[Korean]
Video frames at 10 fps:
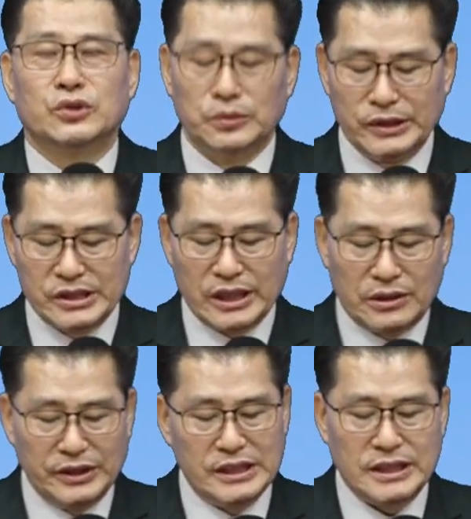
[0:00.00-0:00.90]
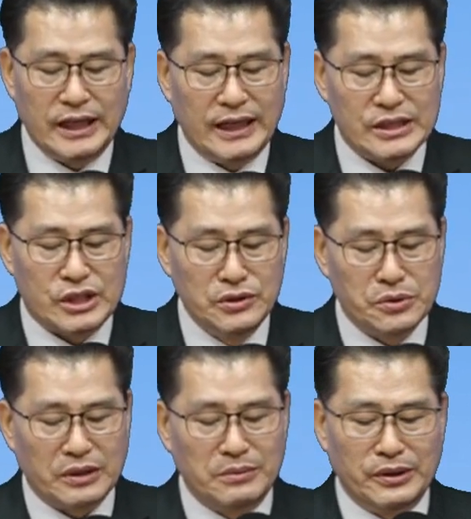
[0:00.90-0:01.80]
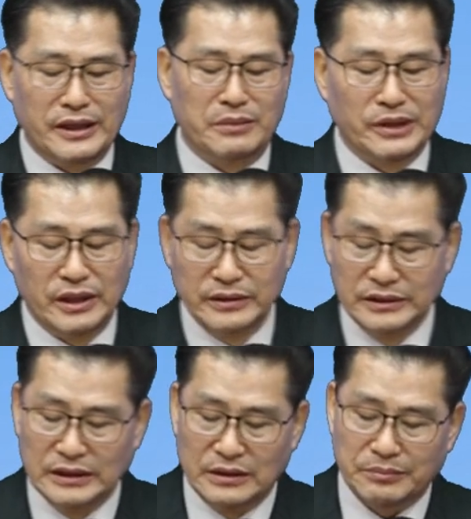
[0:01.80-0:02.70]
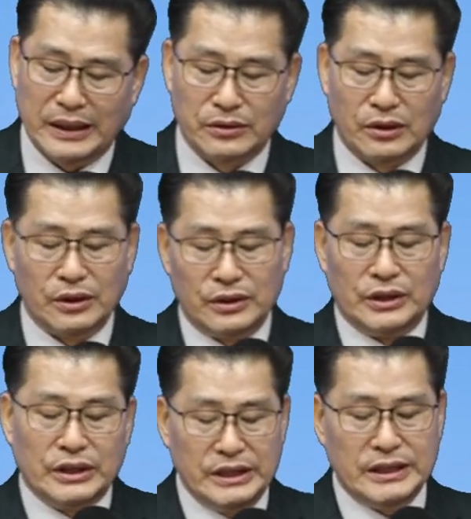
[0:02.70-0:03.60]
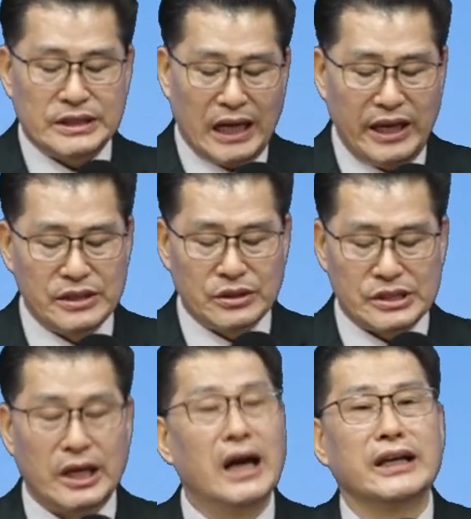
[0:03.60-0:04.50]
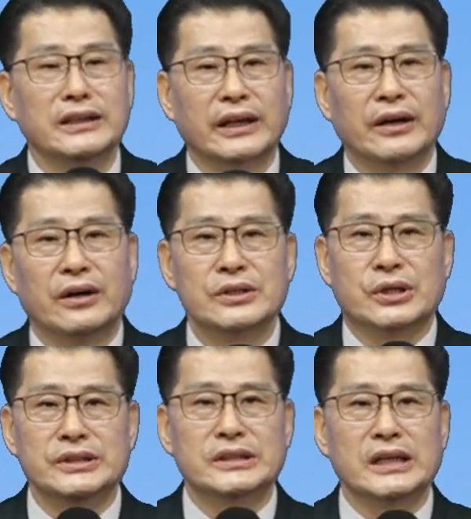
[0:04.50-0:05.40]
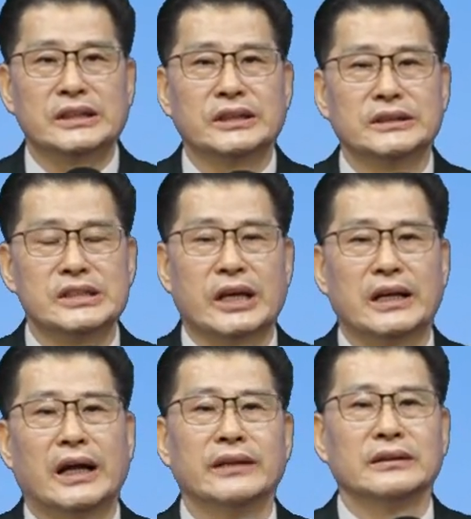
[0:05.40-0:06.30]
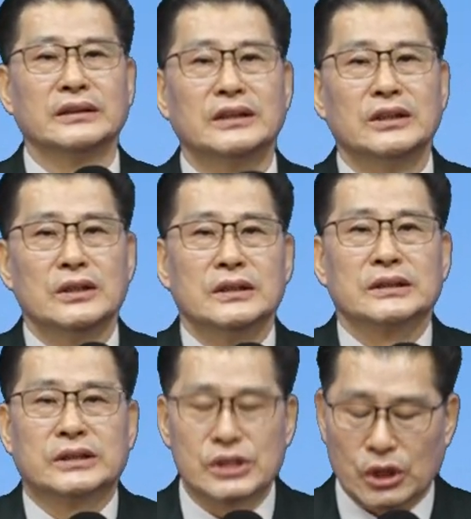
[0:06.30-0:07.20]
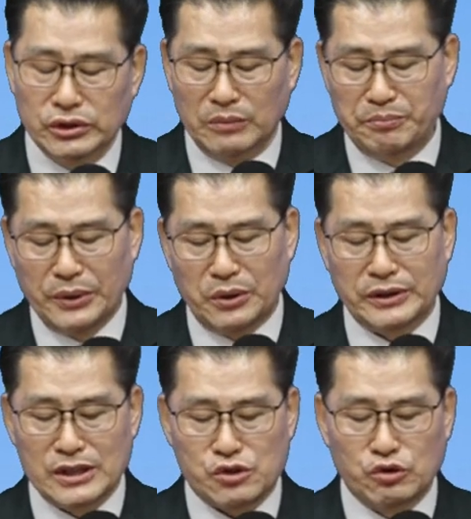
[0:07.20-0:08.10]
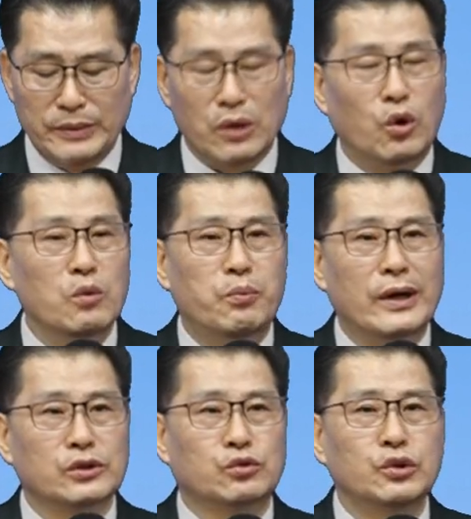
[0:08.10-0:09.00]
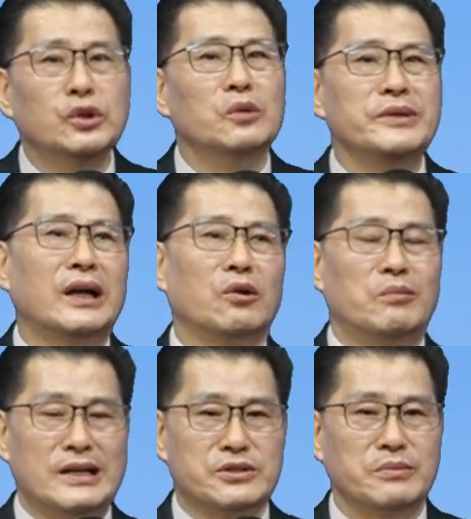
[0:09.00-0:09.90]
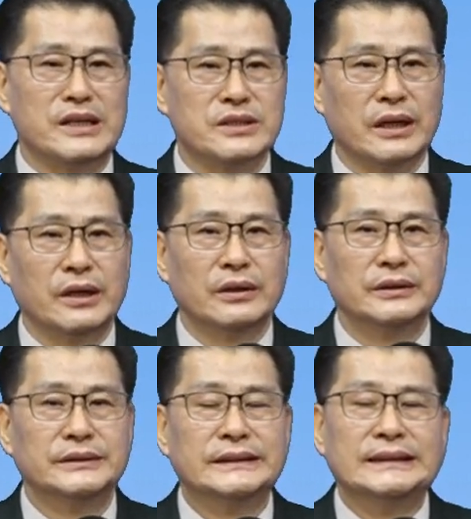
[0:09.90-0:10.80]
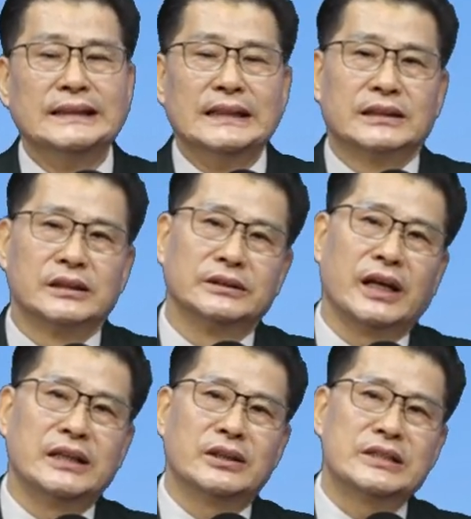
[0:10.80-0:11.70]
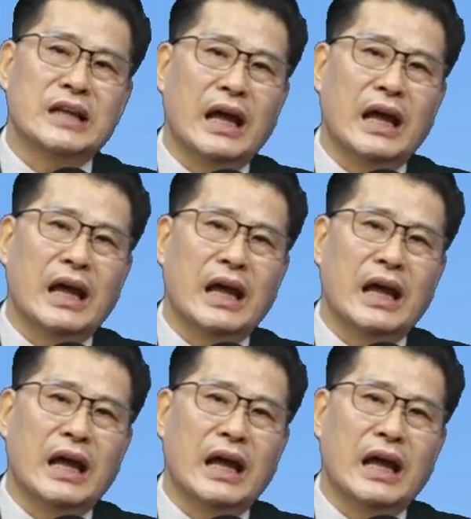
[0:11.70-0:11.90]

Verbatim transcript: 두 번째로 이제 징조가 뭐냐면 바로 이 사회적 재앙인데요. 전쟁, 기근, 재난, 그 전염병으로 한 죽음의 공포와 두려움이라고 말씀했어요. 그런데 이런